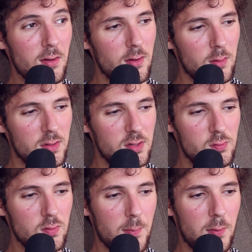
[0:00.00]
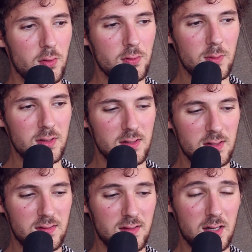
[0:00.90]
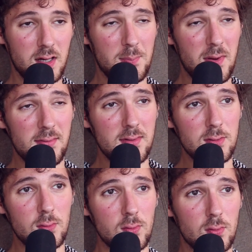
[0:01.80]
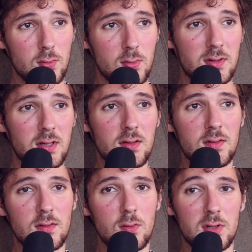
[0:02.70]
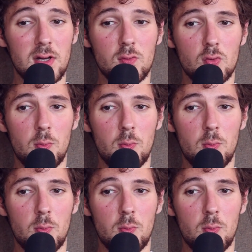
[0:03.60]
on a dû apprendre des sacrés pavés de, textes auxquels on ne